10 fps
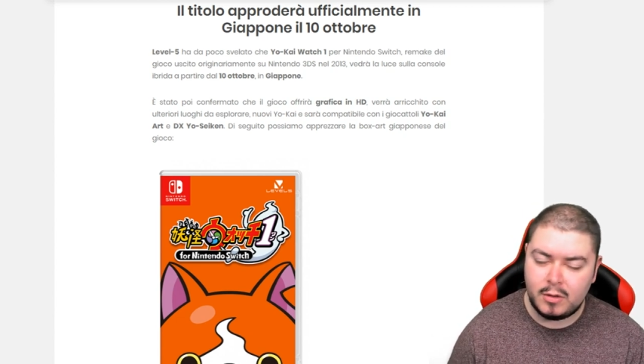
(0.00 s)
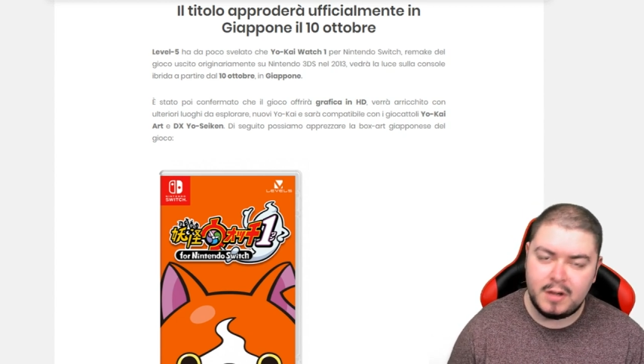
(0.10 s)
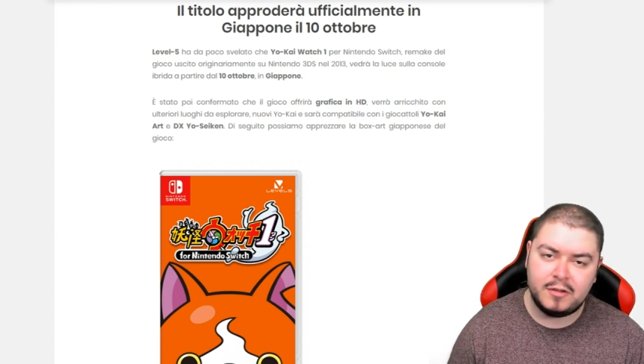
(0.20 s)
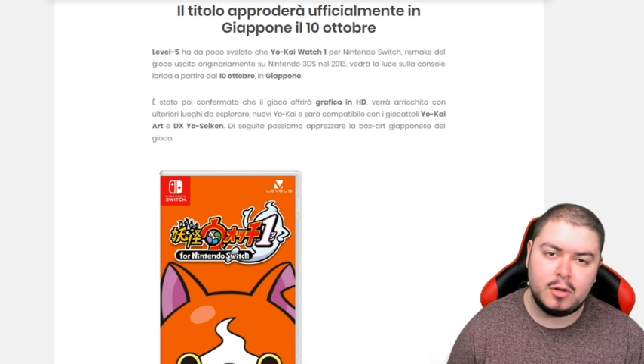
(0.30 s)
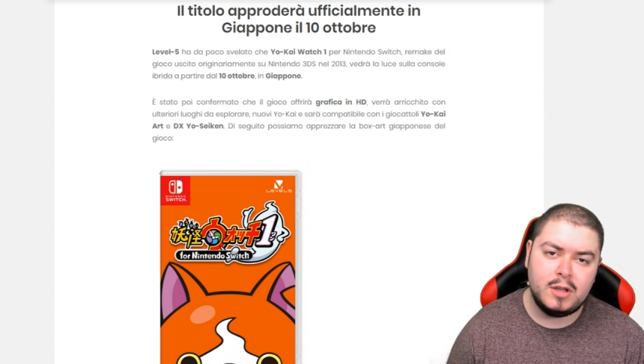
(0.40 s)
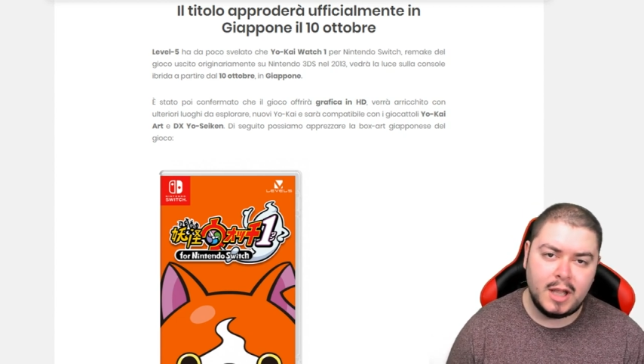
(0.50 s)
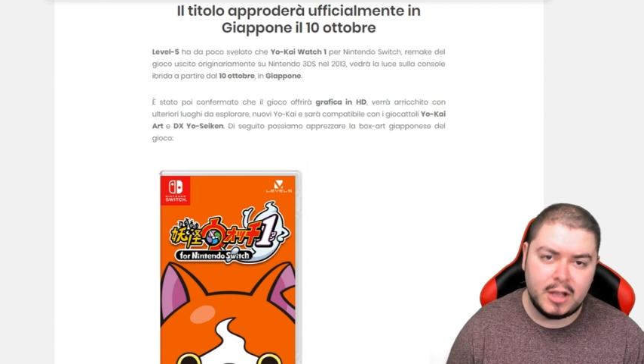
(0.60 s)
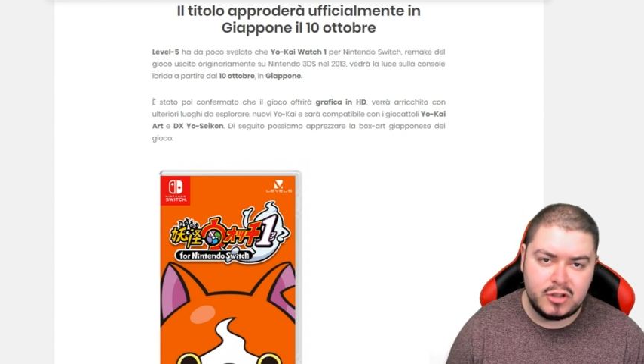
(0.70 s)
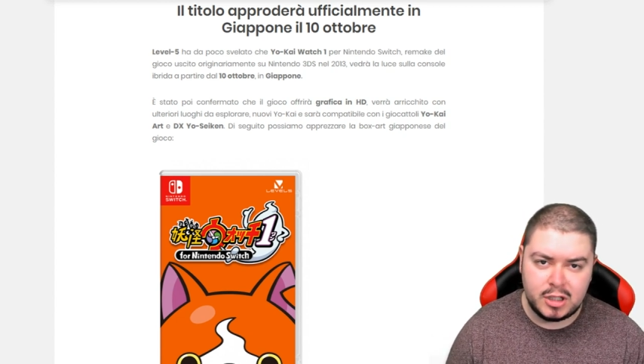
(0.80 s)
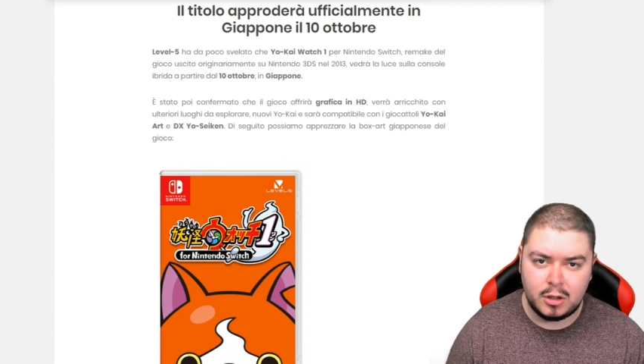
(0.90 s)
questo
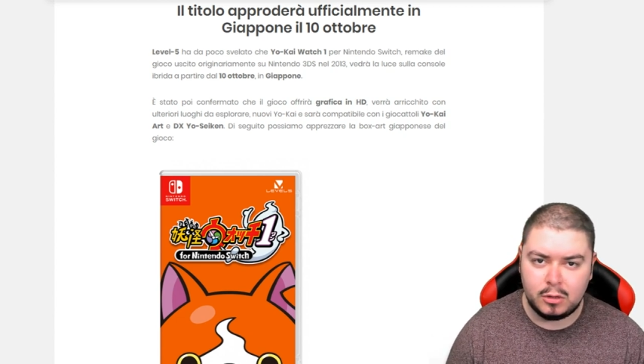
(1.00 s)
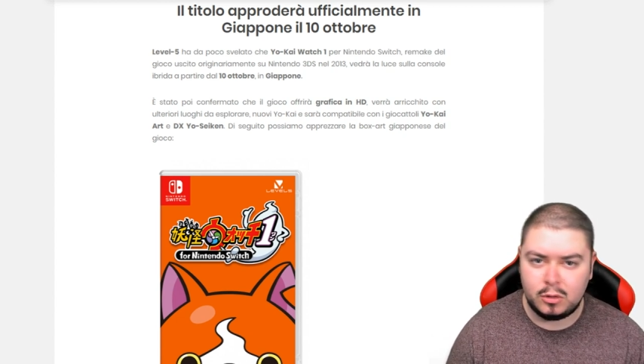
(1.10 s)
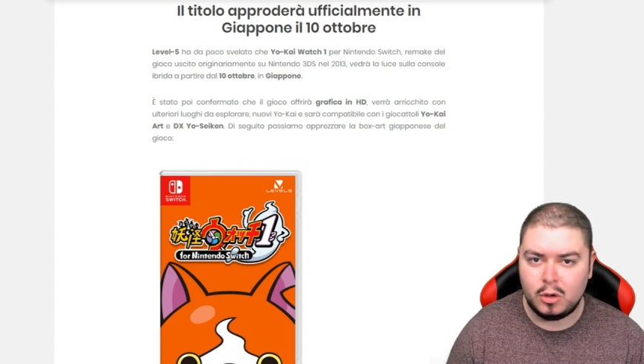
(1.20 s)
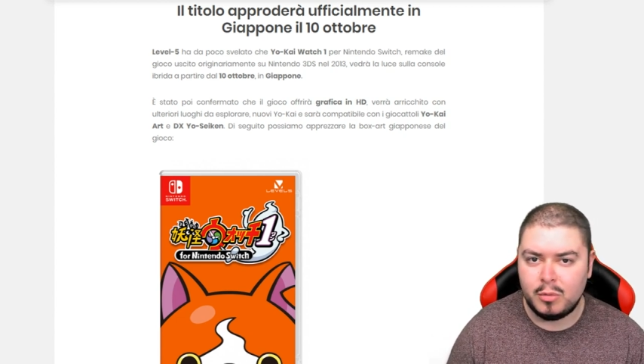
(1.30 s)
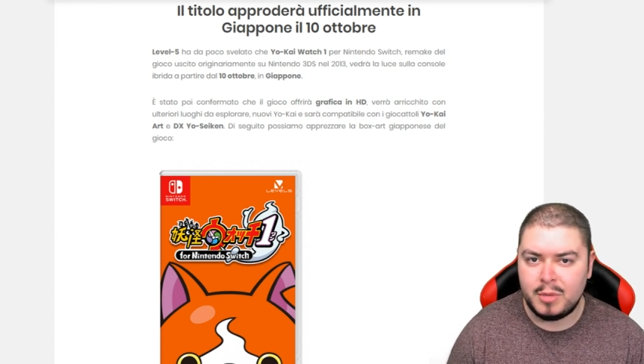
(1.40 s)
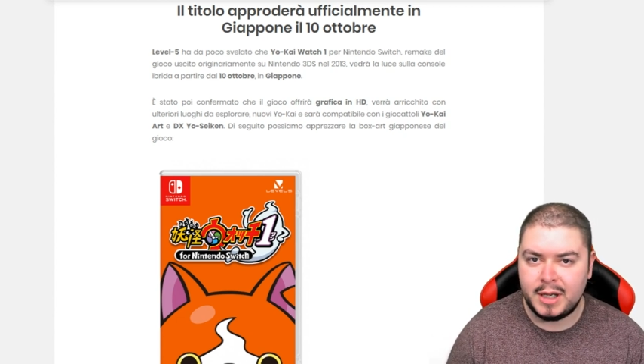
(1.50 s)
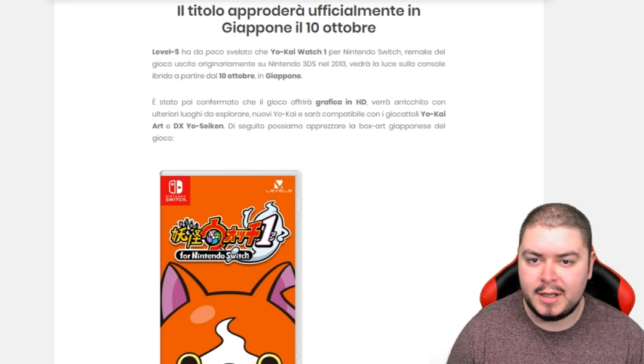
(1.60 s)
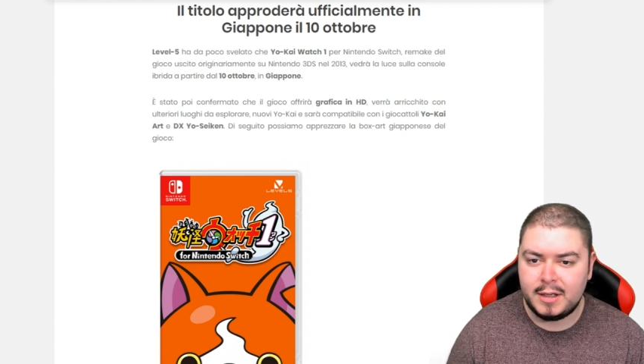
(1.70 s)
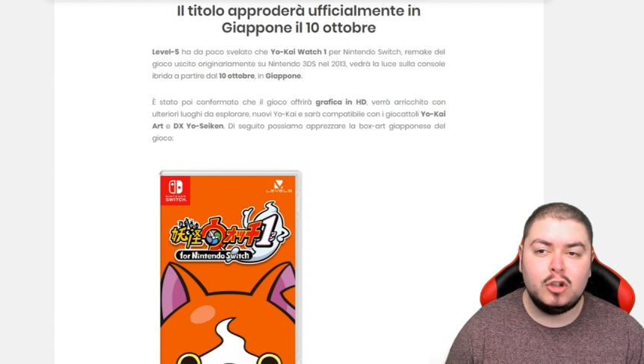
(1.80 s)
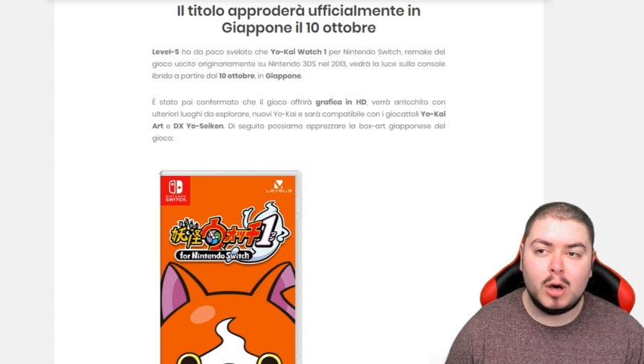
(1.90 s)
10 ottobre.
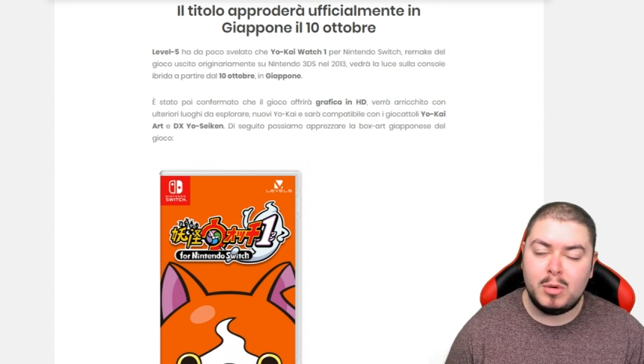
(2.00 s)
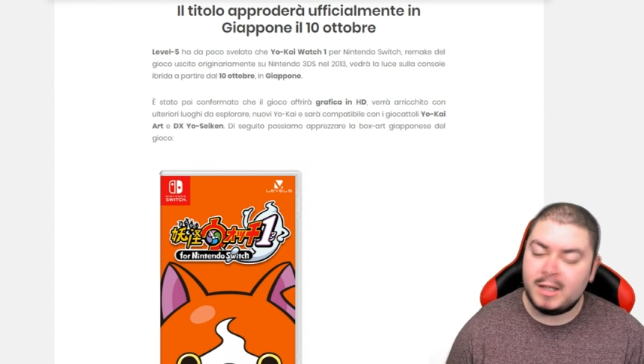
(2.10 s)
Dopo